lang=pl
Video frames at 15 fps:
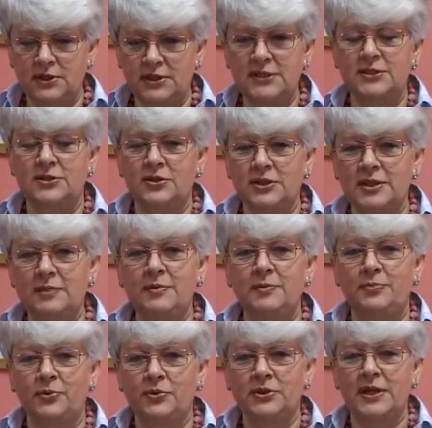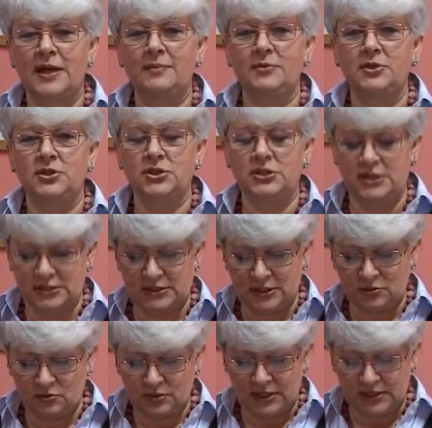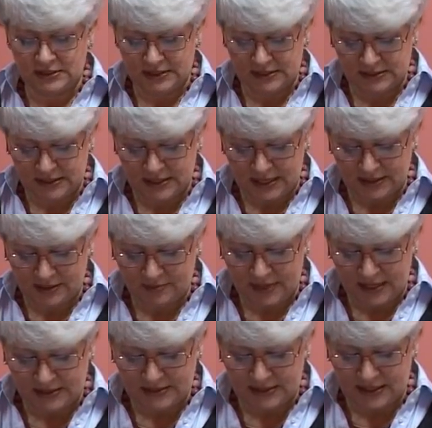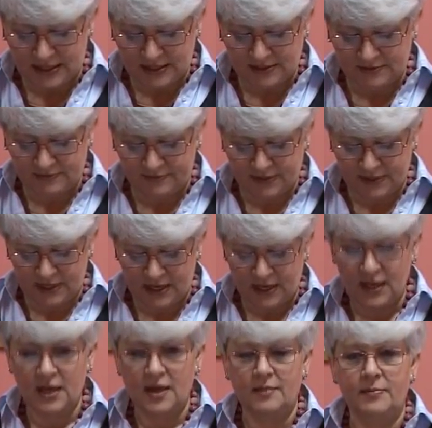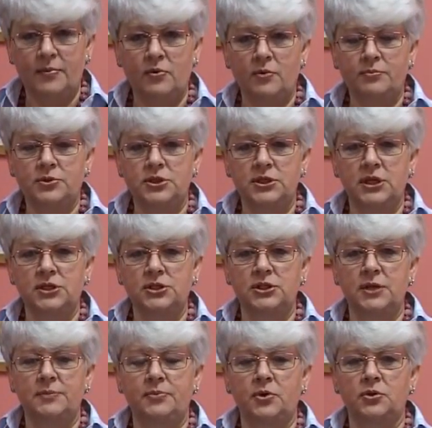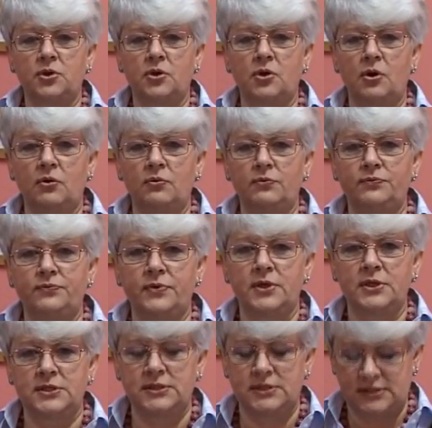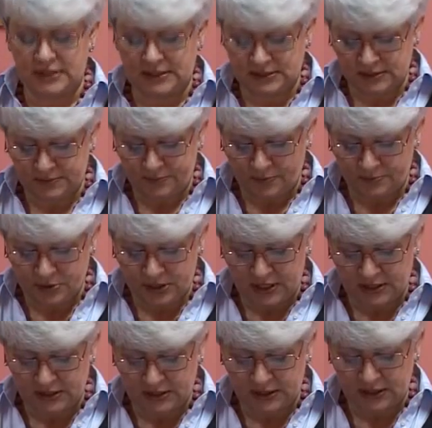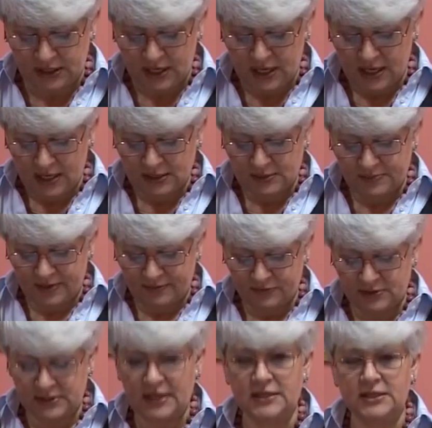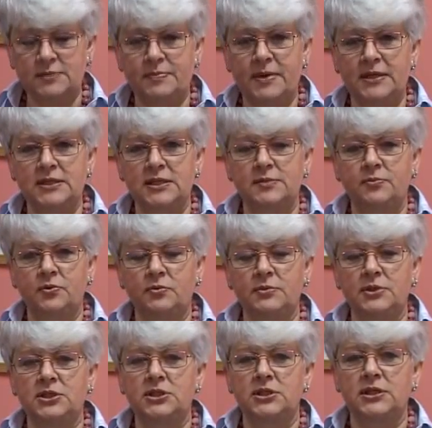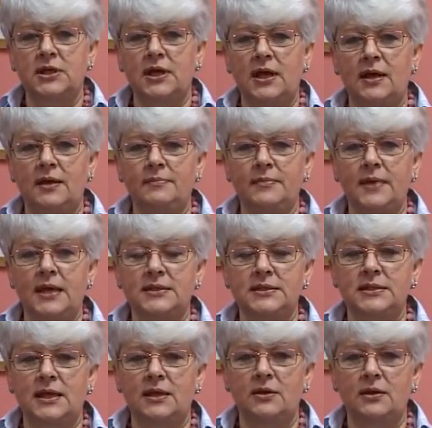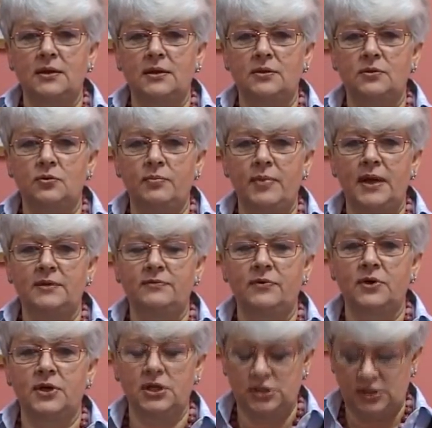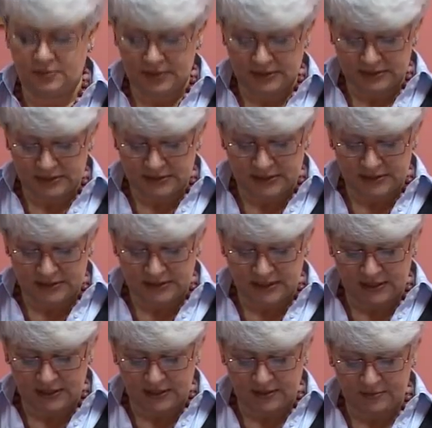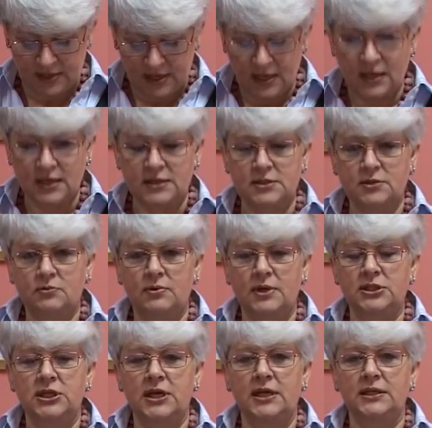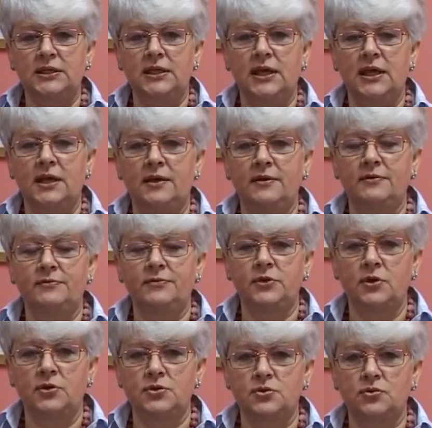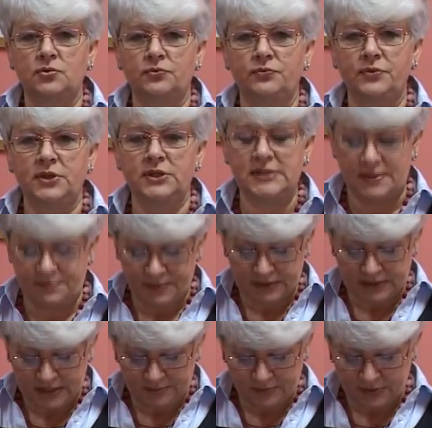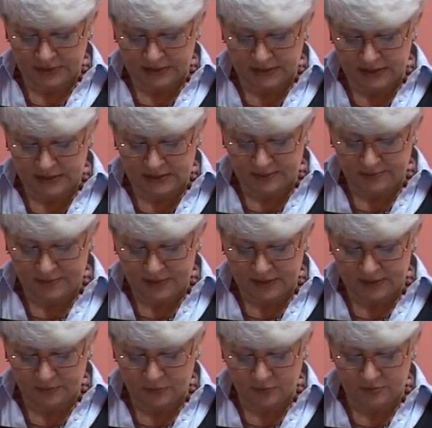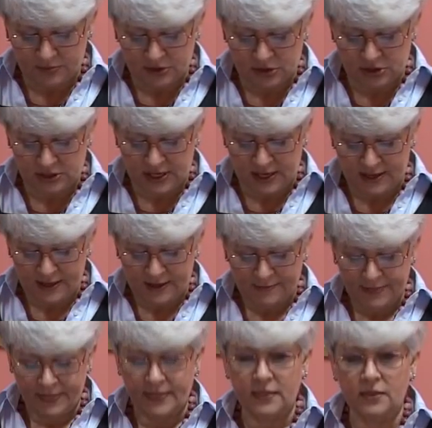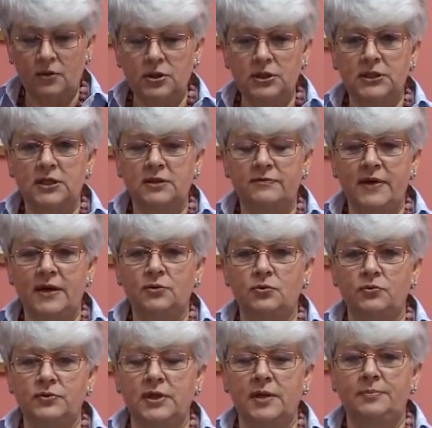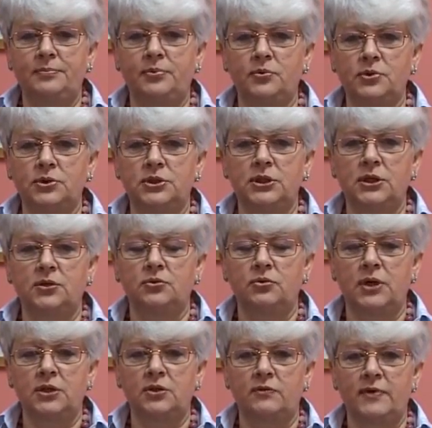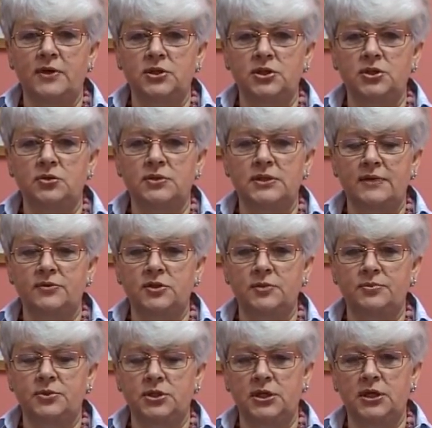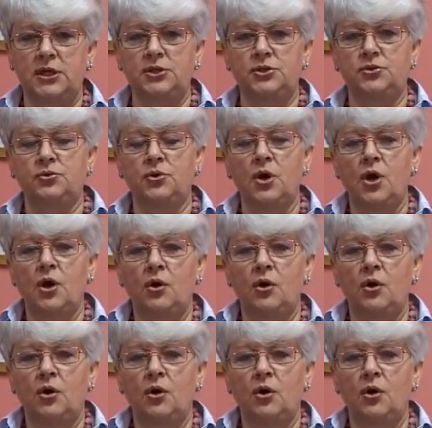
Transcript: istotnymi punktami 32 sesji Rady Miasta, jak zwykle było przyjęcie protokołów y, z sesji poprzednich, sprawozdanie z pracy z burmistrza miasta Lubań w okresie międzysesyjnym, zgłaszanie wniosków i zapytań pod adresem pana burmistrza. No i te dwa główne punkty, które towarzyszą zawsze przyjęciu